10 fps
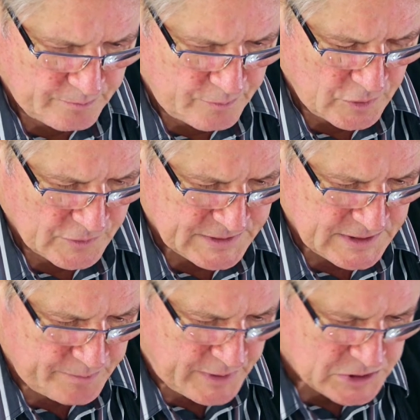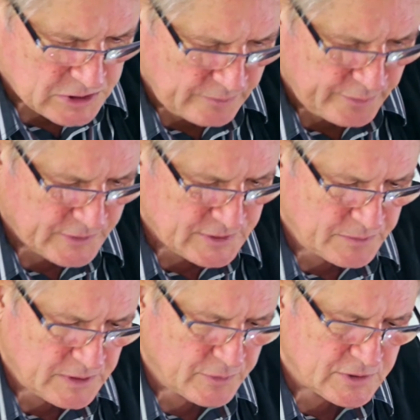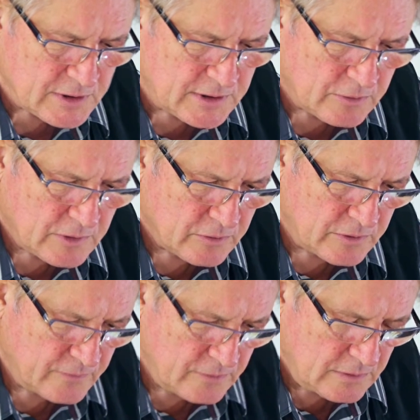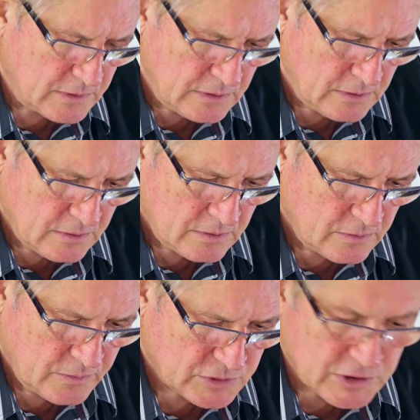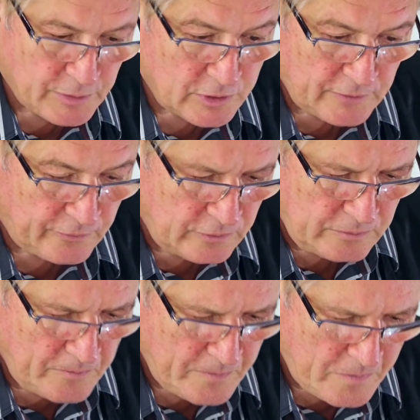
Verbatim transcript: Le cépage l'emporte un petit peu sur le terroir au niveau du nez, ce qui n'est pas un défaut.